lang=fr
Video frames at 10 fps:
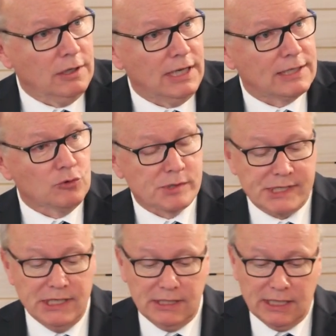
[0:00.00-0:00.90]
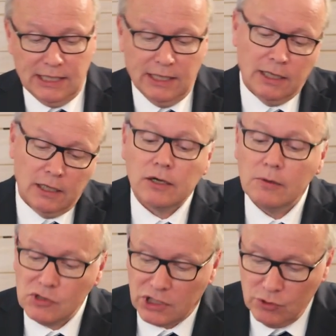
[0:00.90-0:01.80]
la consigne. Et
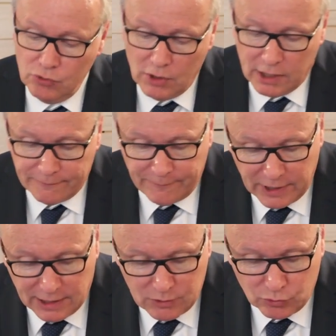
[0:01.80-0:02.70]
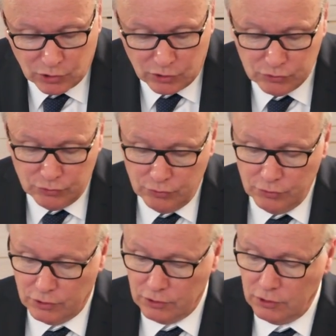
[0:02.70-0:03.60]
comme j'ai eu à faire un
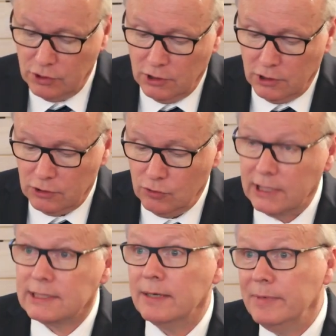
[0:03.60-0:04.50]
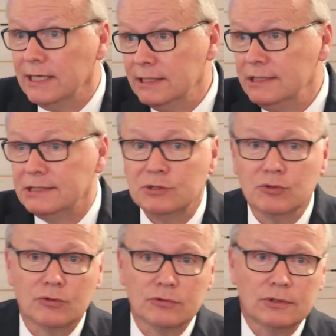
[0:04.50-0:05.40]
compte-rendu euh, de la très belle
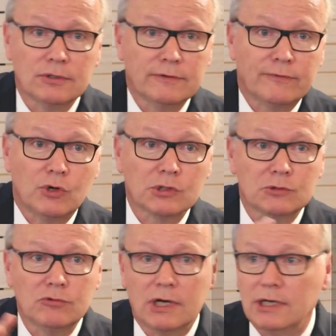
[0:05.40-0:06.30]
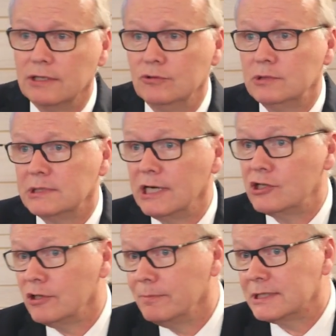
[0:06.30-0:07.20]
édition de François
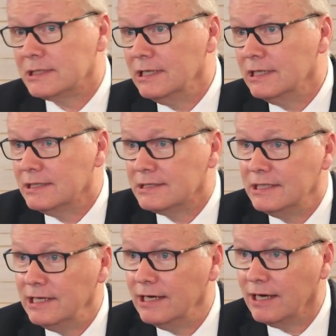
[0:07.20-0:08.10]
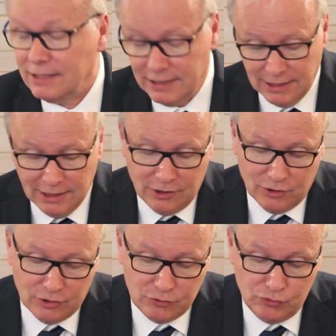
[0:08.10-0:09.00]
Houtsek, je ne sais pas s'il est, est là,
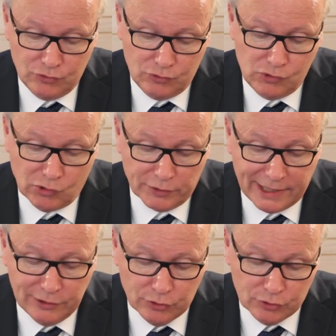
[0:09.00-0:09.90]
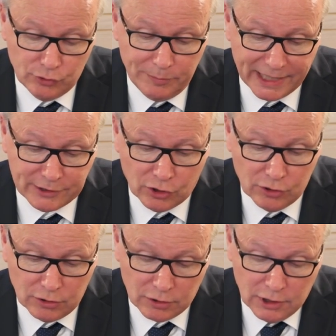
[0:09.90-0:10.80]
euh, du, journal de,
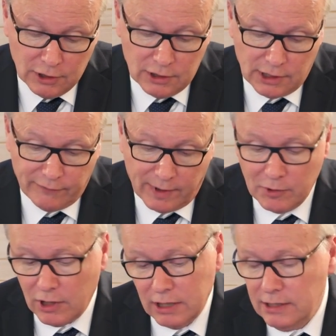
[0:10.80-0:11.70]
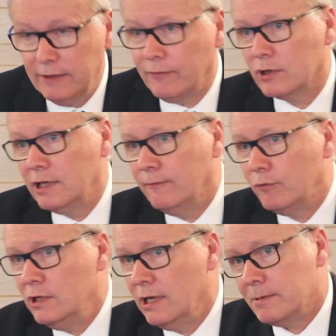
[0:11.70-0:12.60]
Bertrand, qui est vraiment un livre qu'il
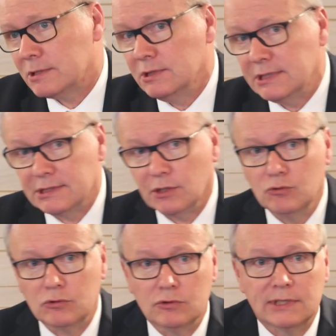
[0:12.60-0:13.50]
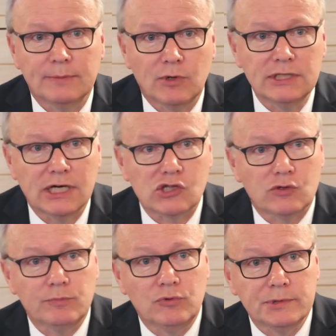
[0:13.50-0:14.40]
faut lire parce que c'est sans doute le
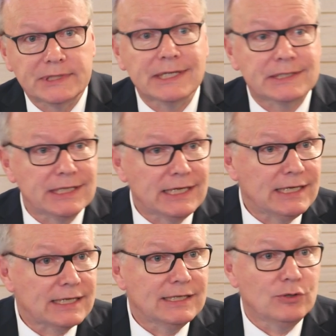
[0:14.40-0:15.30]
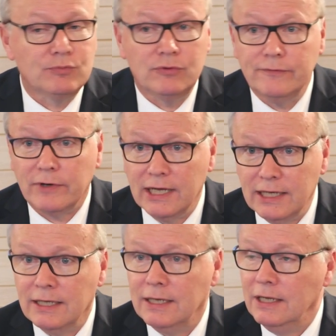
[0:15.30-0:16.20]
témoignage le plus sincère et le plus
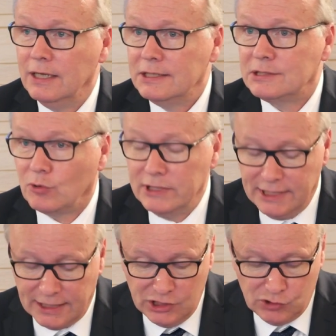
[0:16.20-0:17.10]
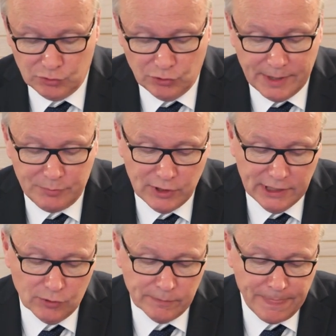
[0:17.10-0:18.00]
vrai sur les derniers jours de
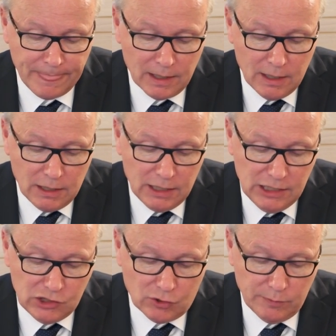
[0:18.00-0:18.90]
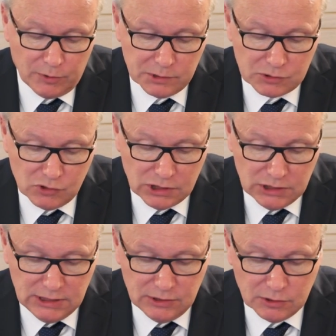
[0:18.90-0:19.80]
Napoléon. Et je reprends ce que j'ai
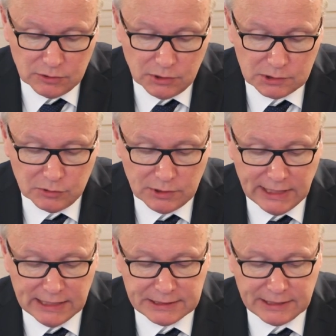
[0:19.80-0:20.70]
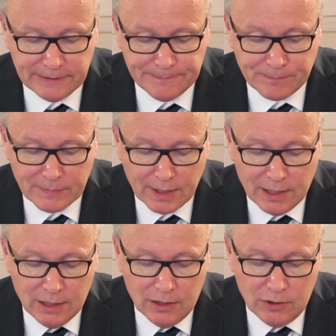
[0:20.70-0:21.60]
dit dans, ce texte.
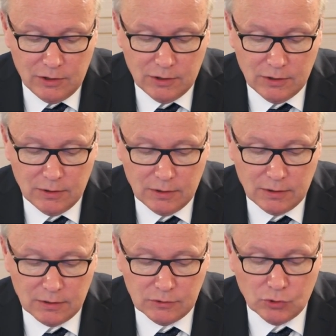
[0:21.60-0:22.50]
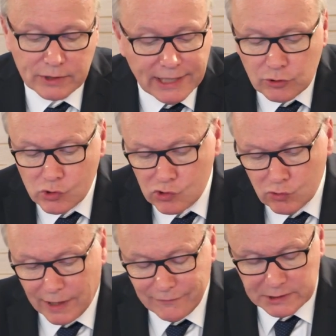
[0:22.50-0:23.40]
Euh, donc quelques
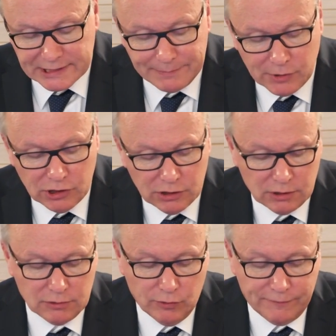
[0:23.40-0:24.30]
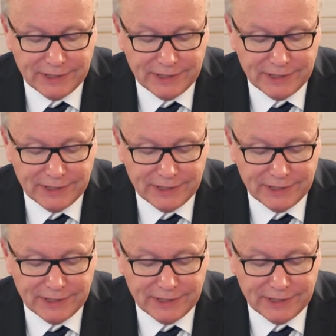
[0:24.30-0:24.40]
jours avant sa mort, le